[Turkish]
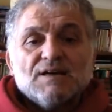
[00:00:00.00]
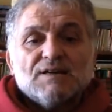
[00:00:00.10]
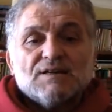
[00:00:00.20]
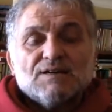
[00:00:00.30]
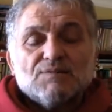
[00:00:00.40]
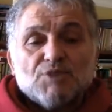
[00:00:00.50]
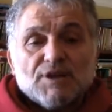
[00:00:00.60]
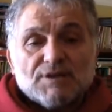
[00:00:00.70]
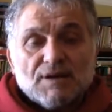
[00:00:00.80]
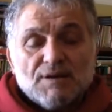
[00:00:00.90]
e,
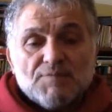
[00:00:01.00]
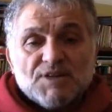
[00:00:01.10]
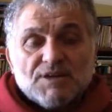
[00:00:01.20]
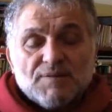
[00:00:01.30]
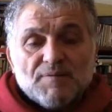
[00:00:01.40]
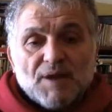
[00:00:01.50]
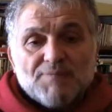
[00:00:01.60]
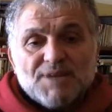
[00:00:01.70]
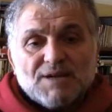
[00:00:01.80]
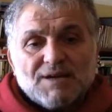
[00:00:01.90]
burada bir
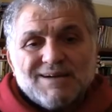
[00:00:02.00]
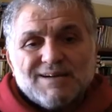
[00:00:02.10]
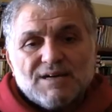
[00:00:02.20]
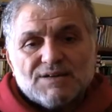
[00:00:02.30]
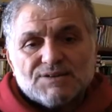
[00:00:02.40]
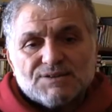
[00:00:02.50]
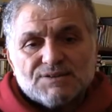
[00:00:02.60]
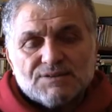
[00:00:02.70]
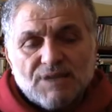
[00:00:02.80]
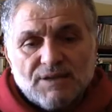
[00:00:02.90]
Amerikan
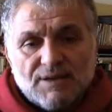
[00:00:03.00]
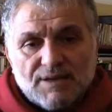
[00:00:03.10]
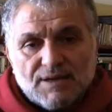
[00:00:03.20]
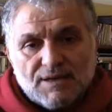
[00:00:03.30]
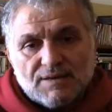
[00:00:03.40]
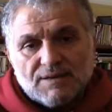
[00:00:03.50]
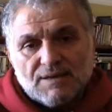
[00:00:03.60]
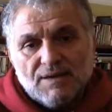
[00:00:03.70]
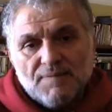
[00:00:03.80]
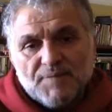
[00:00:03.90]
karşıtından
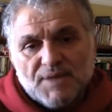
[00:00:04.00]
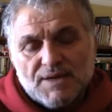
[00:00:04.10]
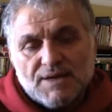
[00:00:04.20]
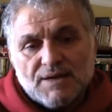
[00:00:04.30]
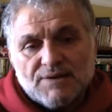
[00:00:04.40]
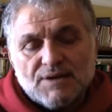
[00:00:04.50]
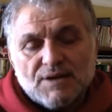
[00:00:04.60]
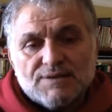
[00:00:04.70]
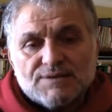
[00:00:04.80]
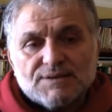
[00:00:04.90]
hareketle İran'ı
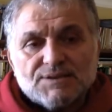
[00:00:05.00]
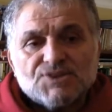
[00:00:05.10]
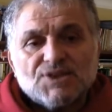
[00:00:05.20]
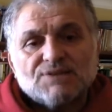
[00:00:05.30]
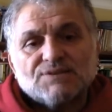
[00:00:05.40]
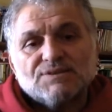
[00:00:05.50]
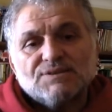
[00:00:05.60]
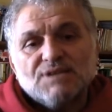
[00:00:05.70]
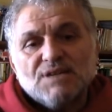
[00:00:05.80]
kayıtsız şartsız